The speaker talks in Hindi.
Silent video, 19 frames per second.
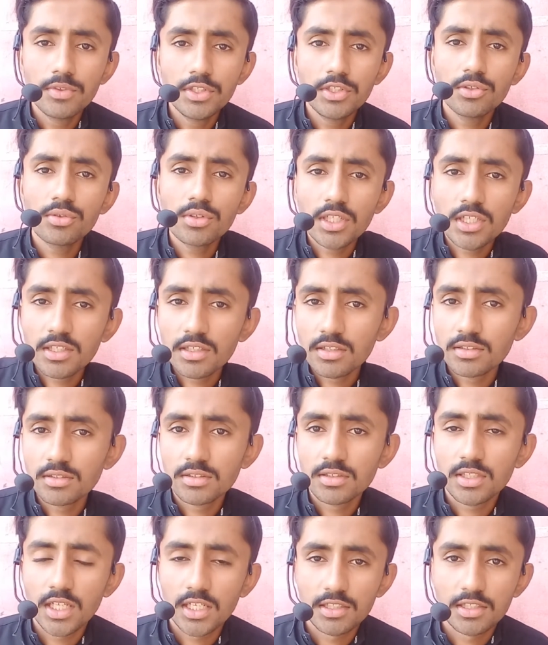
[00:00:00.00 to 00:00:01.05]
वीडियो देख
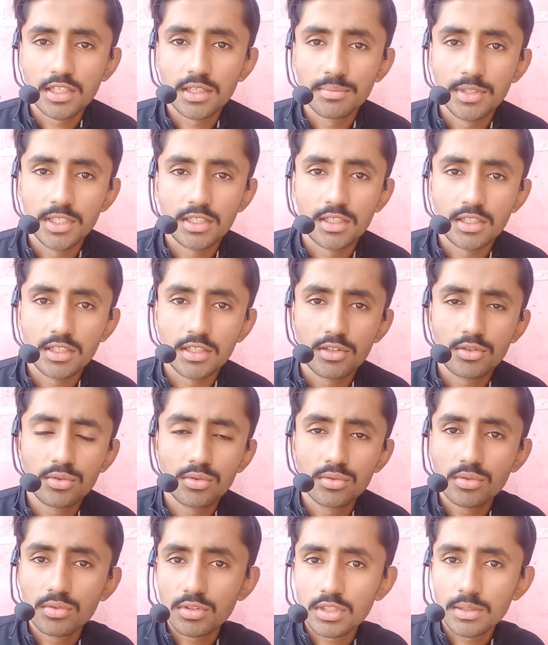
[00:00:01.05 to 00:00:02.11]
कैसे आप देखेंगे तो
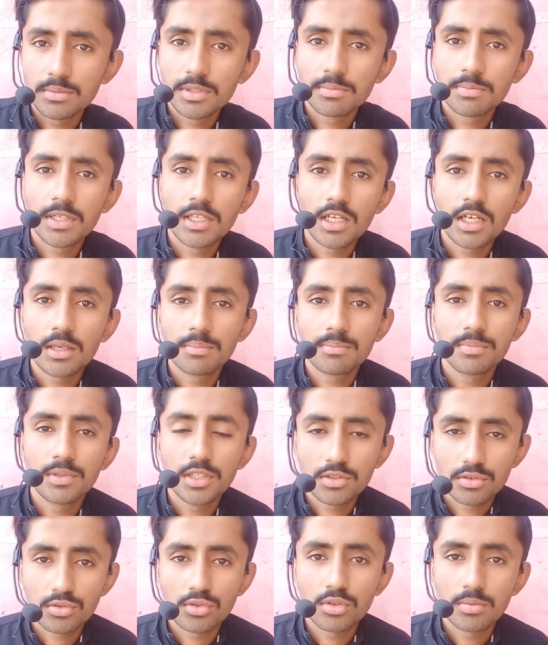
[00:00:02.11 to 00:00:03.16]
सबसे पहले आप
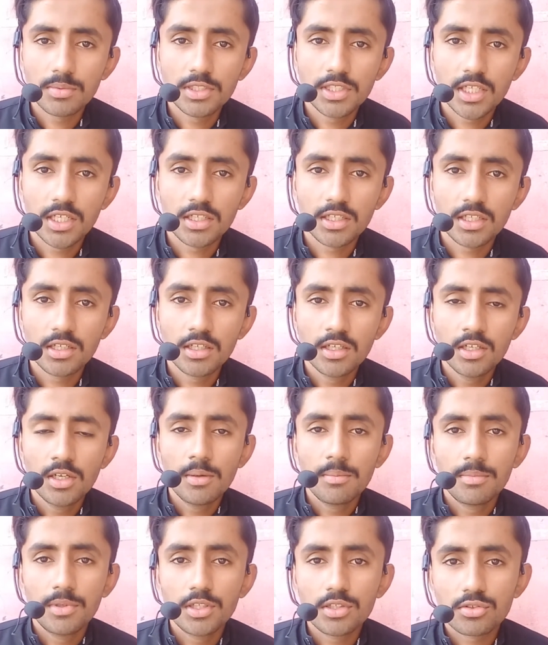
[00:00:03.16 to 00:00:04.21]
प्ले स्टोर में जाएंगे
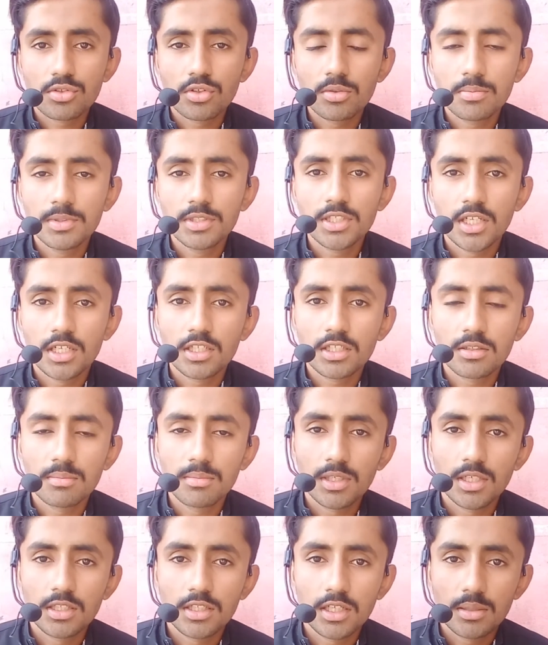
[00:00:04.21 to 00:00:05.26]
प्ले स्टोर में जाने के
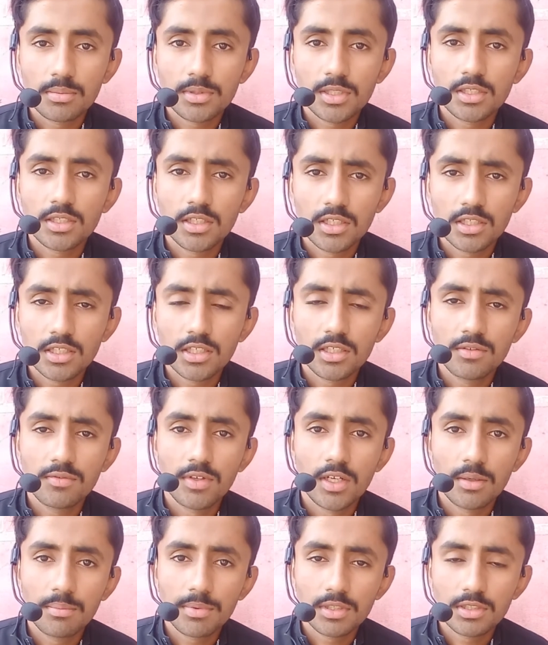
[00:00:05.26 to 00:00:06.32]
बाद आप क्या करेंगे
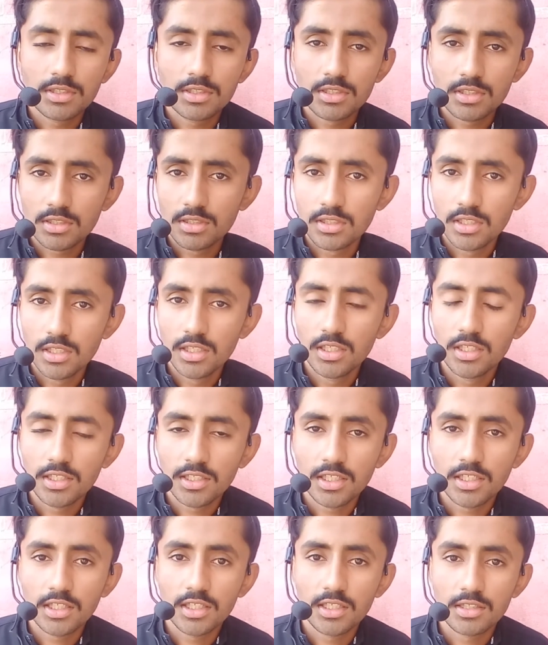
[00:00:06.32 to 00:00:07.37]
वहाँ पर
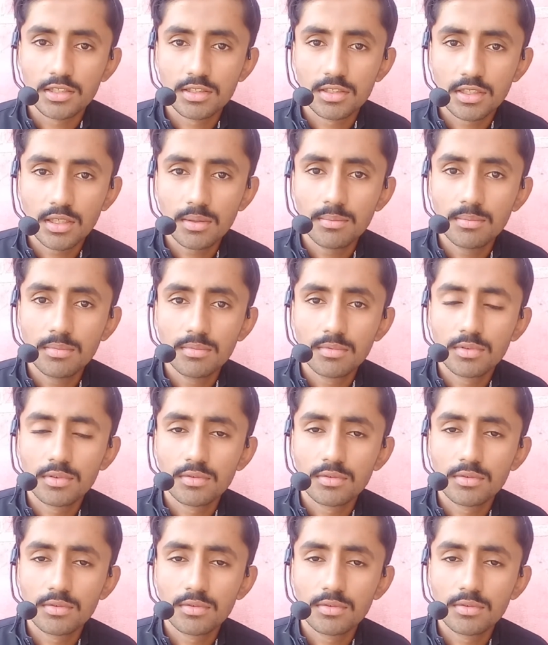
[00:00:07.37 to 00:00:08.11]
लिखेंगे सब